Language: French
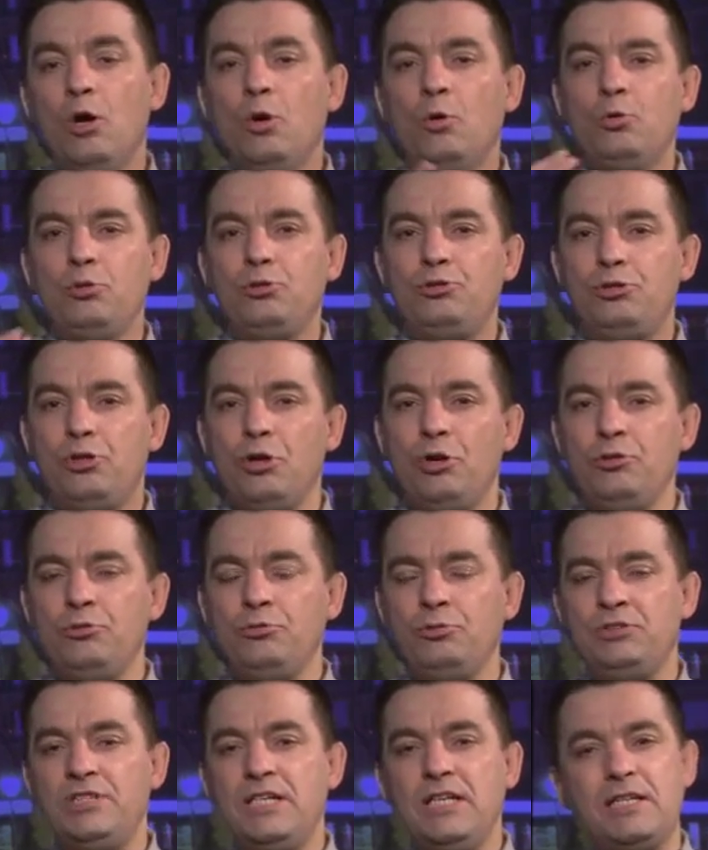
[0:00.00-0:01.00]
où Dieu
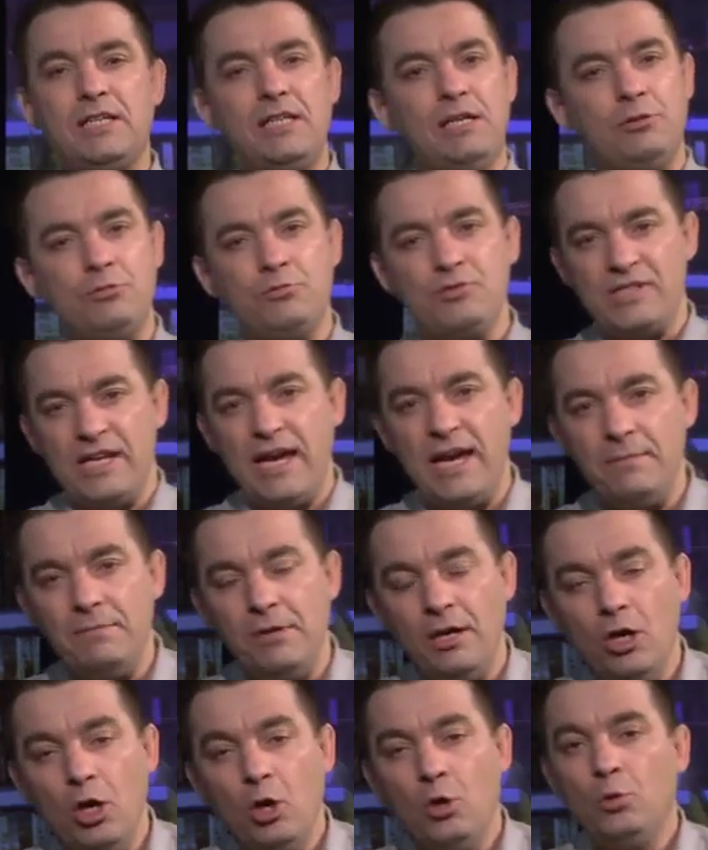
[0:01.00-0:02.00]
nous dit qu'il nous aime,
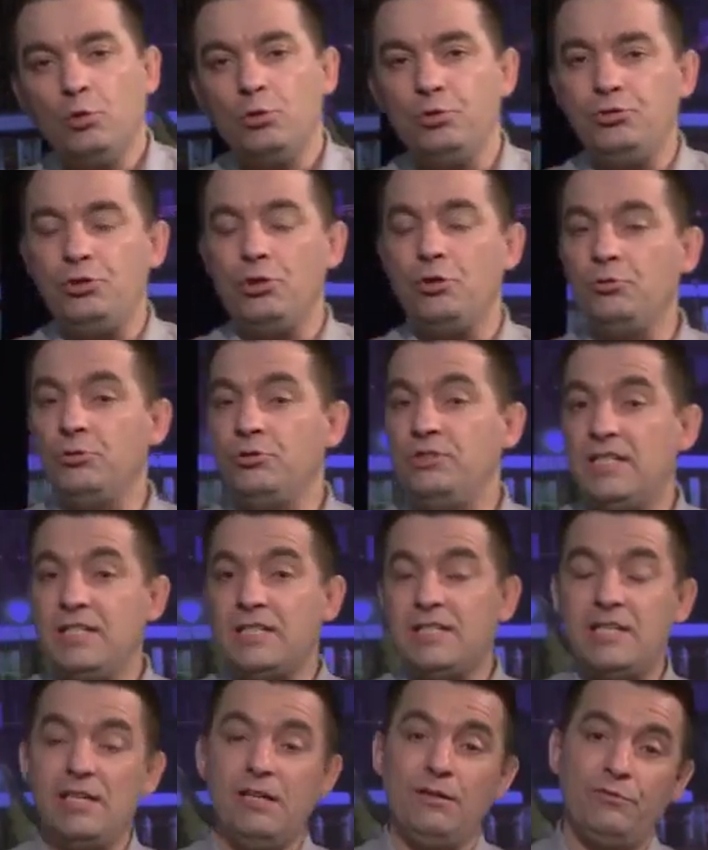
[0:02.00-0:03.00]
où Dieu nous dit
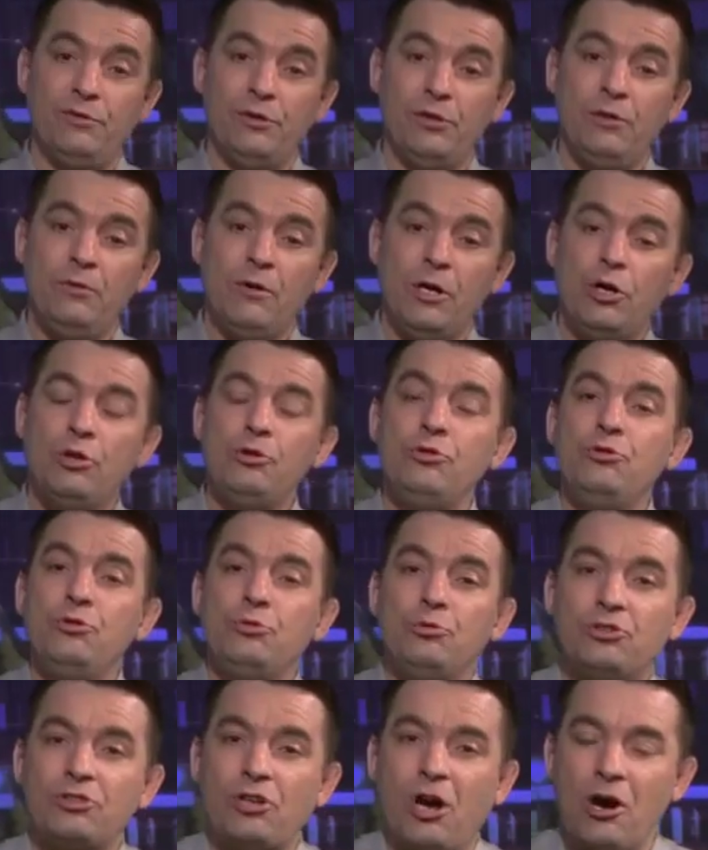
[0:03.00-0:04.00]
qu'il veut
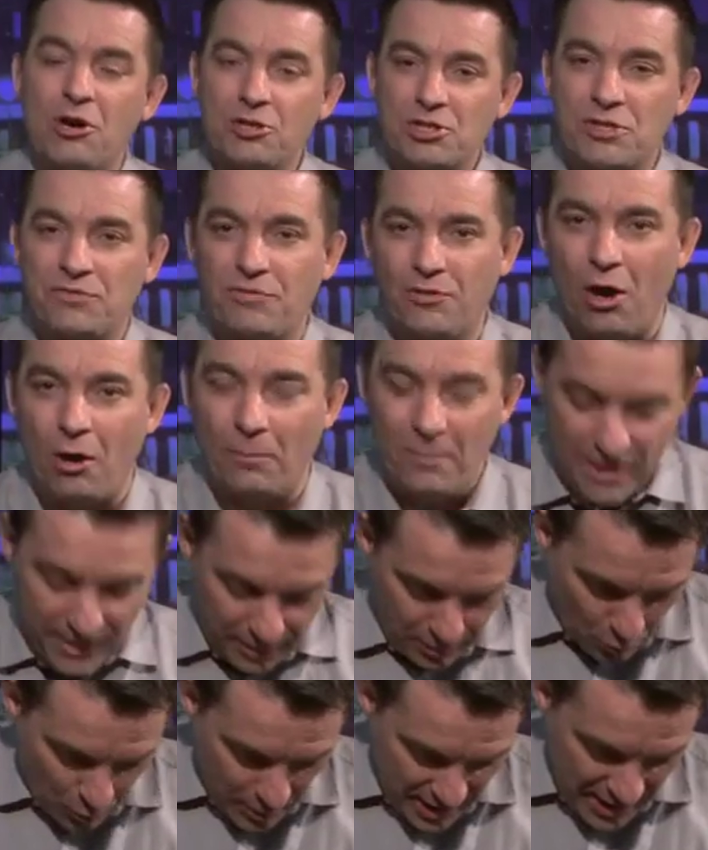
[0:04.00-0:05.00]
nous
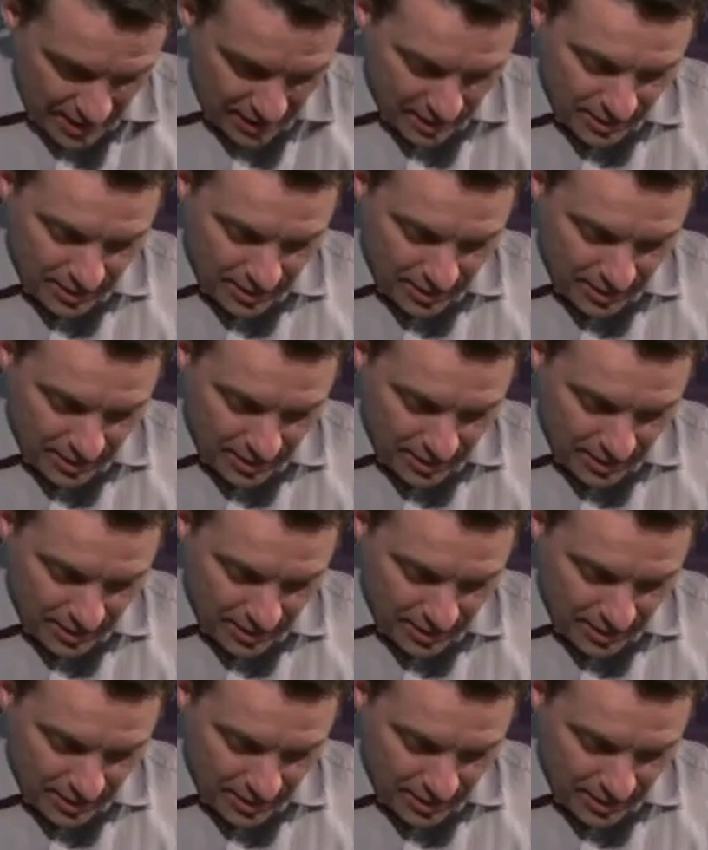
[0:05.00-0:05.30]
transformer. Oui,